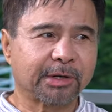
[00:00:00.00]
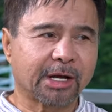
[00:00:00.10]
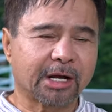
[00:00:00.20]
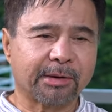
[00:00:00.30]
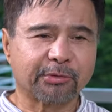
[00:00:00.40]

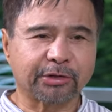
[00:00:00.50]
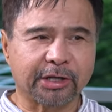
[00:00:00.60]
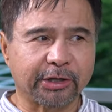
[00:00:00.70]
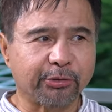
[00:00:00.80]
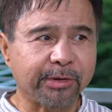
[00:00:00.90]
pinakagamot na
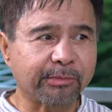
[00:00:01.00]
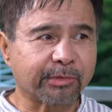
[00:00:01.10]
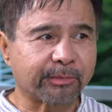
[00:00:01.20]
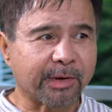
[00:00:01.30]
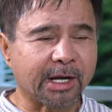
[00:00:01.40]
iinumin
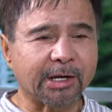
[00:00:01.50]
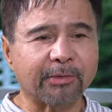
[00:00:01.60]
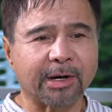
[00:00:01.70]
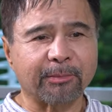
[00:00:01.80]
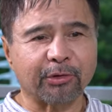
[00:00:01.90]
mo.
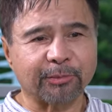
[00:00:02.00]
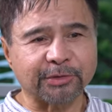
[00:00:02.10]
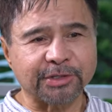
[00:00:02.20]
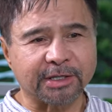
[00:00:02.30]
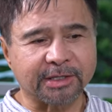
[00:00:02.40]
Pangalawa, ang
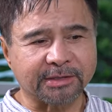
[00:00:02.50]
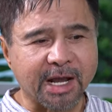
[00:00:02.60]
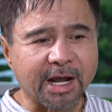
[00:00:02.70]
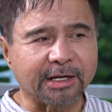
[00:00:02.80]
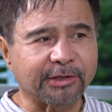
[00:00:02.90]
purpose natin,
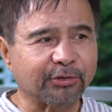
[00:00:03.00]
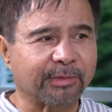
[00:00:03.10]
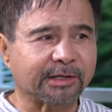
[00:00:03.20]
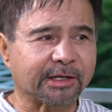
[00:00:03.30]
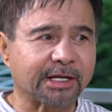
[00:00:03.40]
tanggalin yung
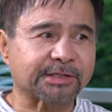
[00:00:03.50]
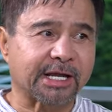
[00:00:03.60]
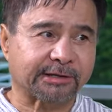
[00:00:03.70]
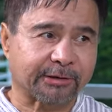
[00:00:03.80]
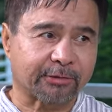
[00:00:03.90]
maintenance
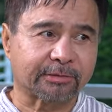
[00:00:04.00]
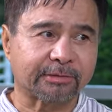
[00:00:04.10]
later on.